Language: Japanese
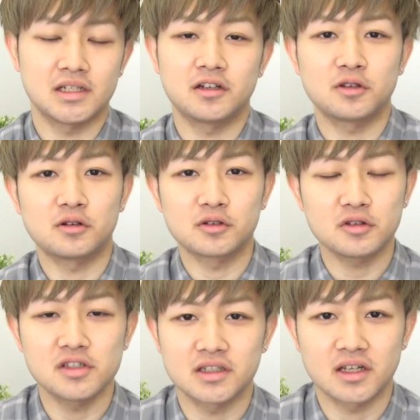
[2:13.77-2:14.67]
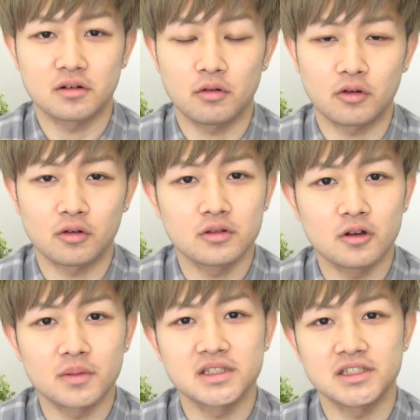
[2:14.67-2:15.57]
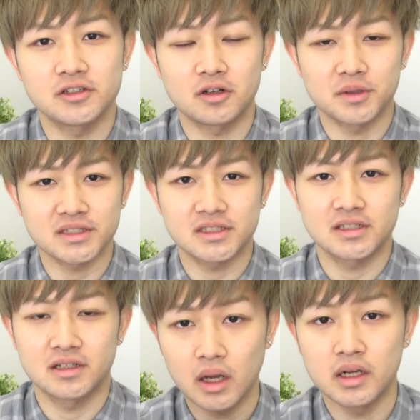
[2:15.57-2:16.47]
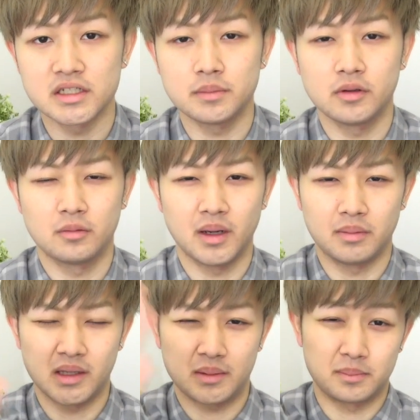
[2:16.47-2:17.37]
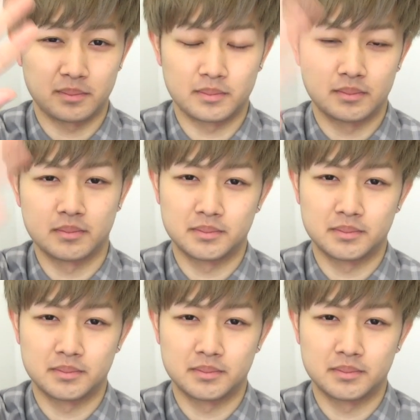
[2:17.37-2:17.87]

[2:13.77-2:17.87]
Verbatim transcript: チャンネル登録と Twitter のフォローお待ちしております。悲しみのバイバイ。